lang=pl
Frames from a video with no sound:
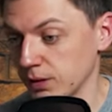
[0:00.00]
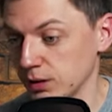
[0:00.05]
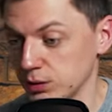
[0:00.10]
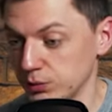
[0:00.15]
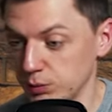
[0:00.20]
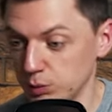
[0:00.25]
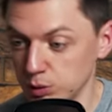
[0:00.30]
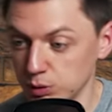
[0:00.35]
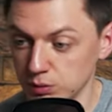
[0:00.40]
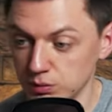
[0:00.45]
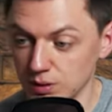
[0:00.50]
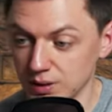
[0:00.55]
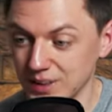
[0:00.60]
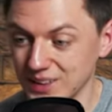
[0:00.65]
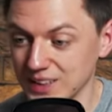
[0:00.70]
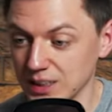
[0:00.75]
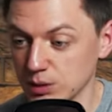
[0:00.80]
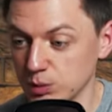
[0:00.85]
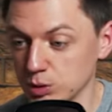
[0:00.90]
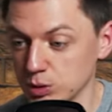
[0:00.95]
Zwróć
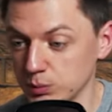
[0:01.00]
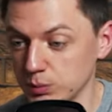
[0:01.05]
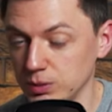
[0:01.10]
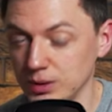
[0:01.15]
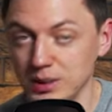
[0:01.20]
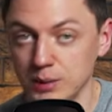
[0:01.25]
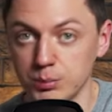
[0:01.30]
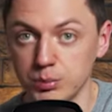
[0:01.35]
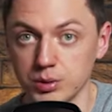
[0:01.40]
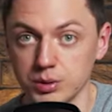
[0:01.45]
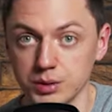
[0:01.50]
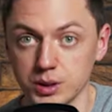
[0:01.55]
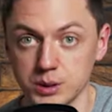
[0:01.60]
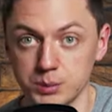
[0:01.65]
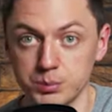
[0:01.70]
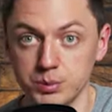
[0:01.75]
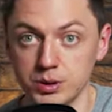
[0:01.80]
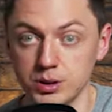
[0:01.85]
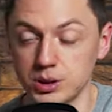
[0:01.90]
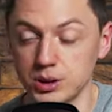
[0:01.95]
uwagę na to, żeby nie była ona
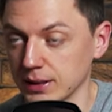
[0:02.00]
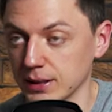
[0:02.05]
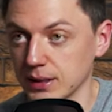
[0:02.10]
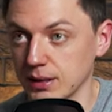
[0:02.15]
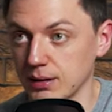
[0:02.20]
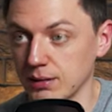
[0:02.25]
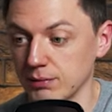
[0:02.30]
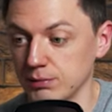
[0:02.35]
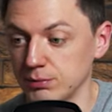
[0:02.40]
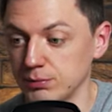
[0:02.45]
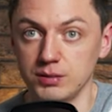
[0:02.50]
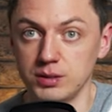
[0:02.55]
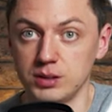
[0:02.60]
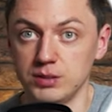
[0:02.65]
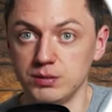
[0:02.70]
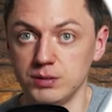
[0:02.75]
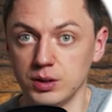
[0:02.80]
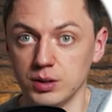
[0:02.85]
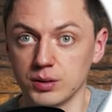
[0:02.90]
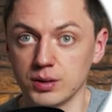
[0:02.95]
zbyt taka
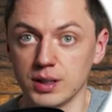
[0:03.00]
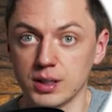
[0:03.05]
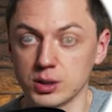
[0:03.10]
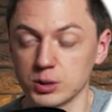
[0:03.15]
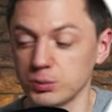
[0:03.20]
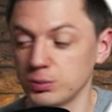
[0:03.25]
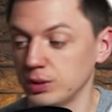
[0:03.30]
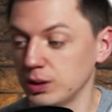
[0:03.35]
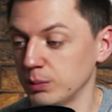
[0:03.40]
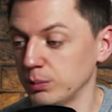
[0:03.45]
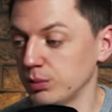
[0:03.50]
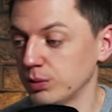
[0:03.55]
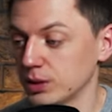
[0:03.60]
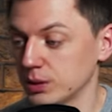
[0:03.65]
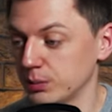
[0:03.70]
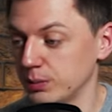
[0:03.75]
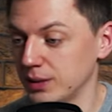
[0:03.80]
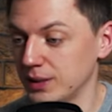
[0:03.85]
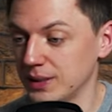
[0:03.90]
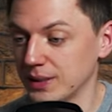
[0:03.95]
wydziwniona, żeby nie była
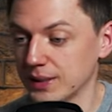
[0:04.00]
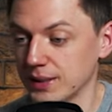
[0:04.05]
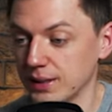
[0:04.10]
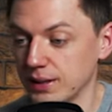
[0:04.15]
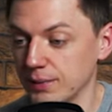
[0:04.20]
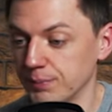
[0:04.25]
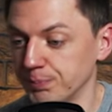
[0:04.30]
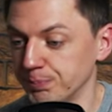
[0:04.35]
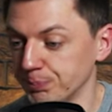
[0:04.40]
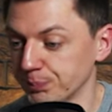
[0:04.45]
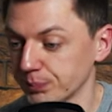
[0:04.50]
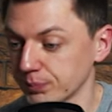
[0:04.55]
zbyt taka